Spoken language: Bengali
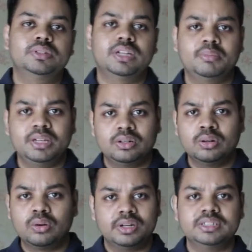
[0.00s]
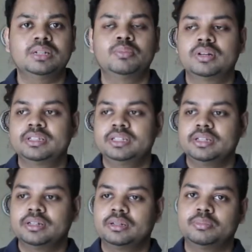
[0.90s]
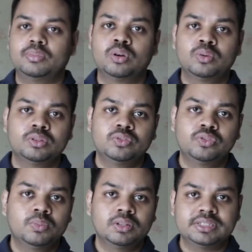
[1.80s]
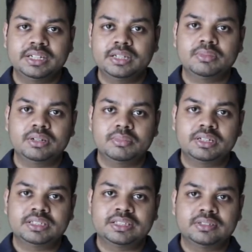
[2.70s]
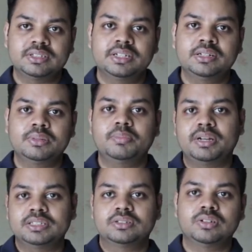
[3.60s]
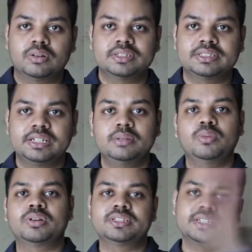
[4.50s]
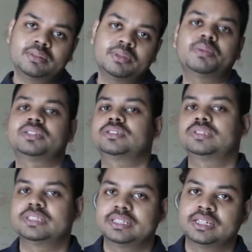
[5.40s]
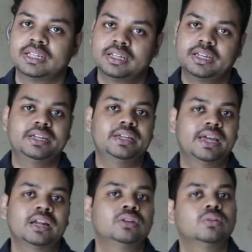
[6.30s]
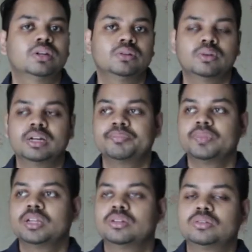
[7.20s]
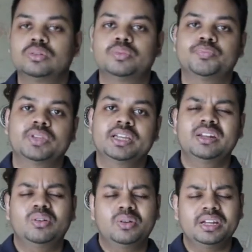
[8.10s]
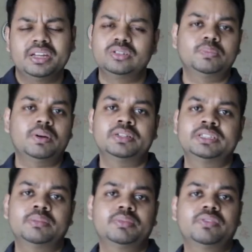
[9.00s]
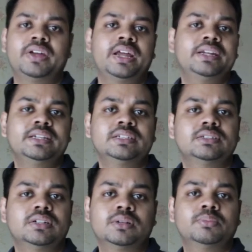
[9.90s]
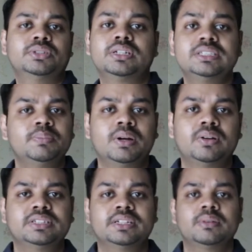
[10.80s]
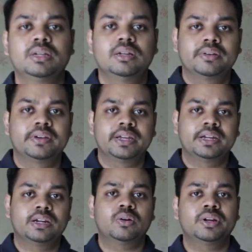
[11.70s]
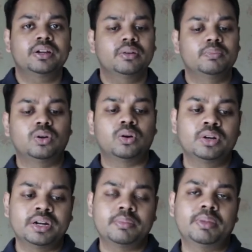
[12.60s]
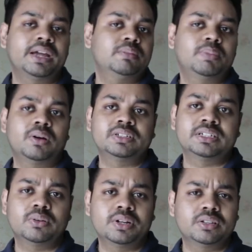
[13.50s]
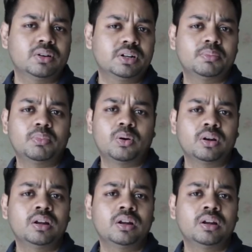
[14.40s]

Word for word: আমি একটু লোকেশনটা বলে দিই বঙ্গবন্ধু ফুটবল স্টেডিয়ামটা মানে জাতীয় স্টেডিয়ামটা পাশে হচ্ছে হকি স্টেডিয়াম হকি স্টেডিয়ামটা পাশে হচ্ছে গিয়ে এই খেলার দোকানগুলো তো এখানে অনেক কিছু পাওয়া যায় আপনার ভ্যারাইটিস জার্সি পাওয়া যায় ক্রিকেটের অনেক ধরনের ব্যাট পাওয়া যায় অনেক ধরনের বল